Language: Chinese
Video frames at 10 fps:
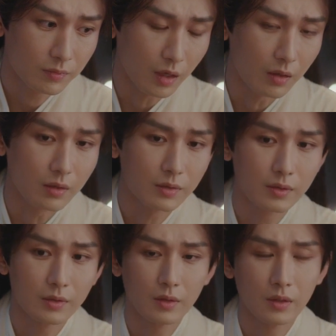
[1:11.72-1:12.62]
哦，
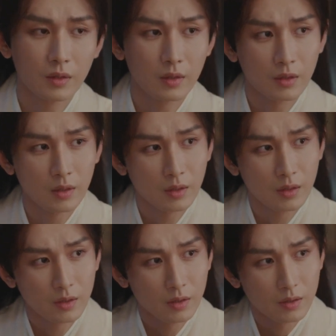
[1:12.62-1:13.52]

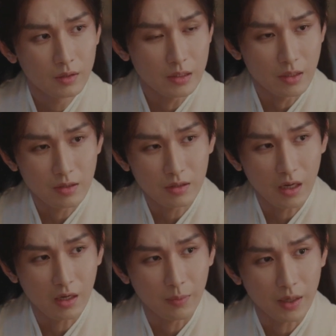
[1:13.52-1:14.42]
你曾是
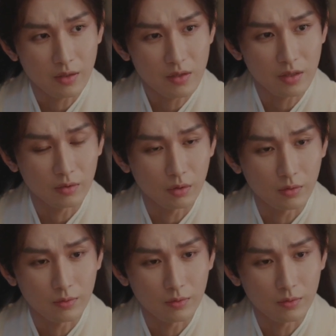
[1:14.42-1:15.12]
南海派的弃徒，